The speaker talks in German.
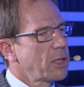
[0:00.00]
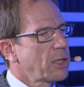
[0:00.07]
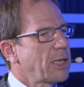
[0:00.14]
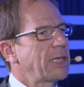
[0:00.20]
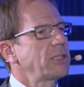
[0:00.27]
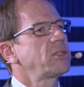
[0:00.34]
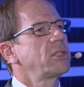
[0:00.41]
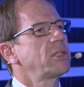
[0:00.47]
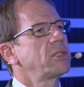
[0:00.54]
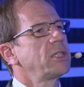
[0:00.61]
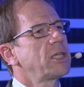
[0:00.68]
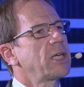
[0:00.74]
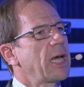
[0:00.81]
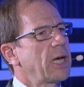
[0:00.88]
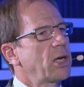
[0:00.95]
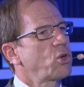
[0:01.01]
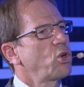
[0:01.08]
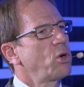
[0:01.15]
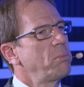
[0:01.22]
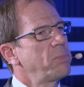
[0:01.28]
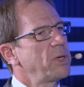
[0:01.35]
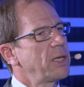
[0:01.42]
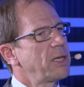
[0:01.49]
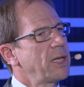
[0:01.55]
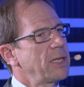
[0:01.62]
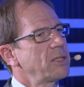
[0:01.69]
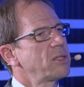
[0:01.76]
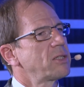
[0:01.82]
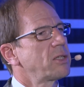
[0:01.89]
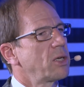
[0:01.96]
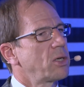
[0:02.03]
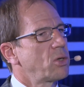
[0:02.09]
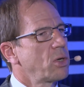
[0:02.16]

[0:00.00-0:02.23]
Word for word: Das ist die Kernkompetenz der